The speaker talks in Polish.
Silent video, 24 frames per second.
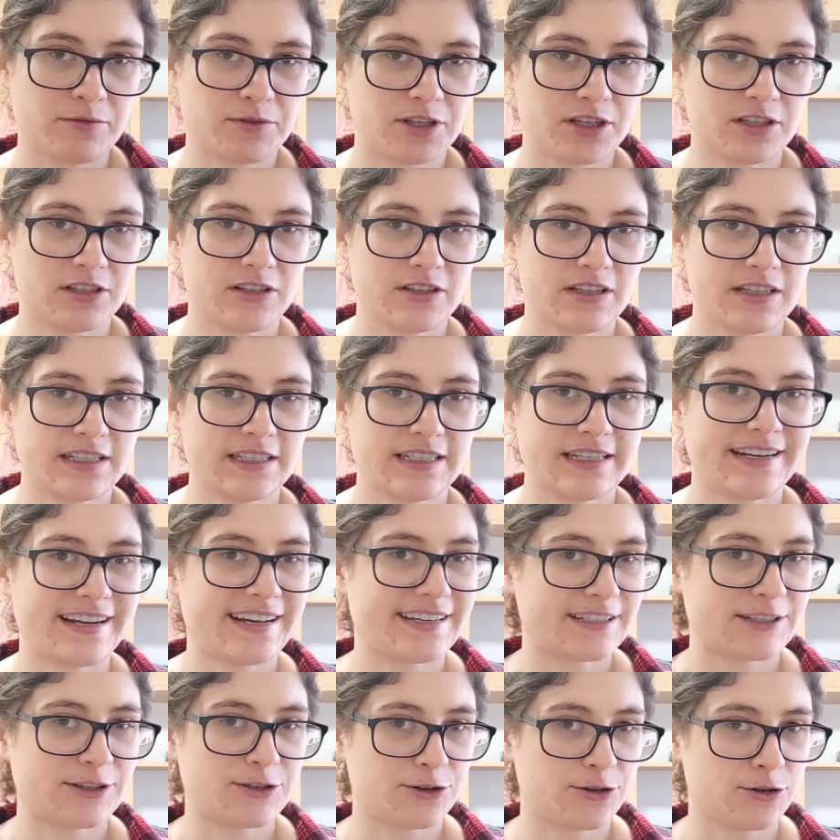że to jest
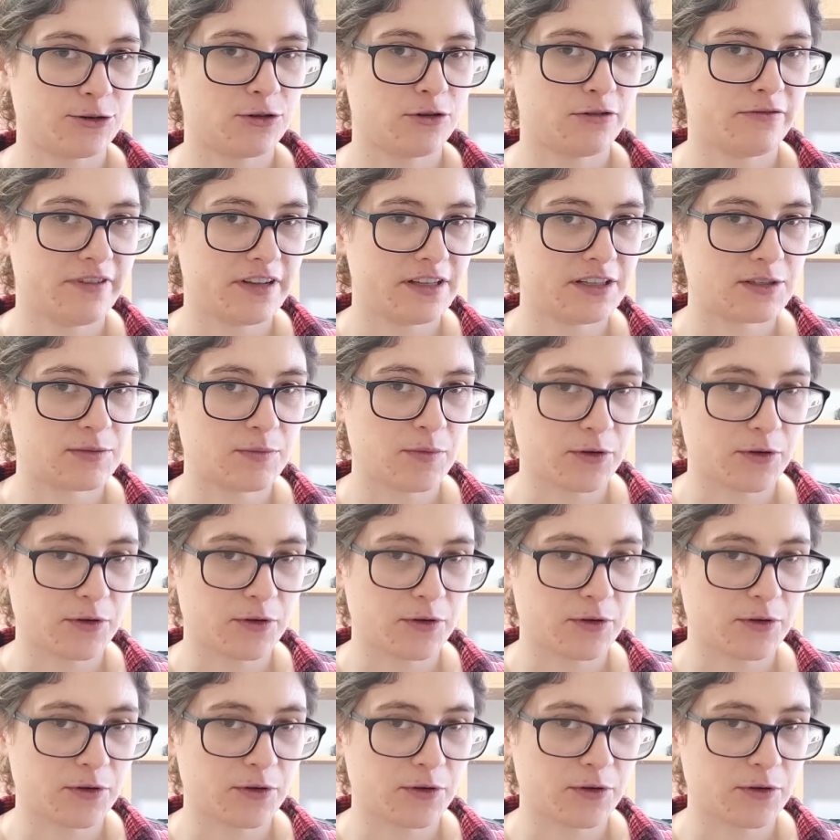raz do roku, więc